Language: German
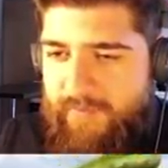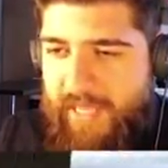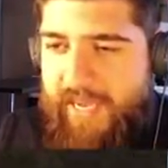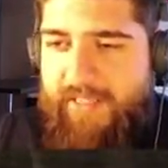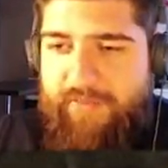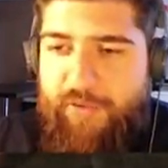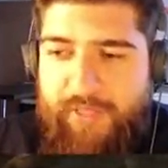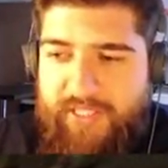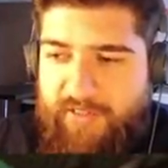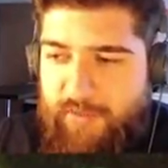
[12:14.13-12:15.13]
ja, für
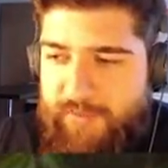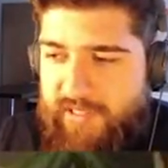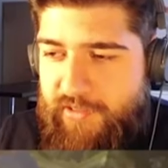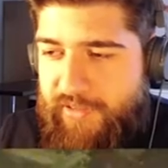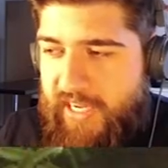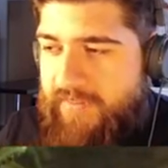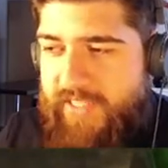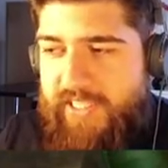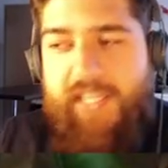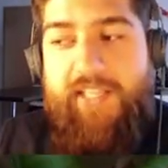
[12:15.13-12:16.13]
mich sitzt so ein bisschen die Frage,
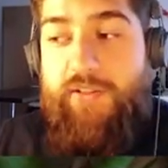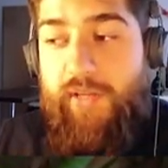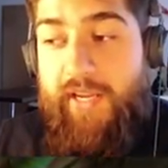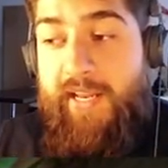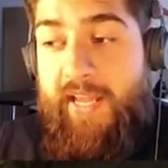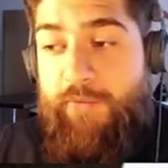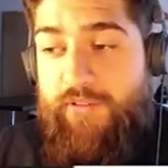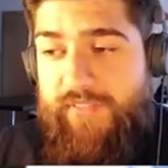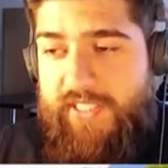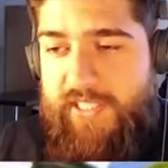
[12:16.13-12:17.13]
was ich alles noch erklären
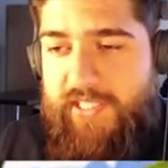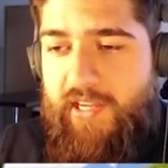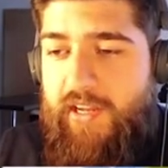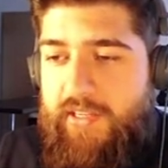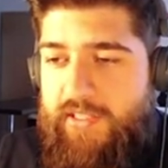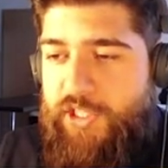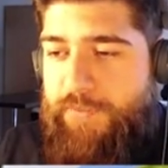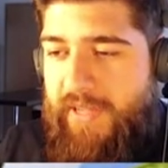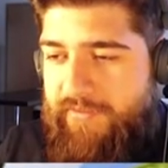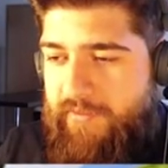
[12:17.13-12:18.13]
muss und was nicht. Diese Sperr...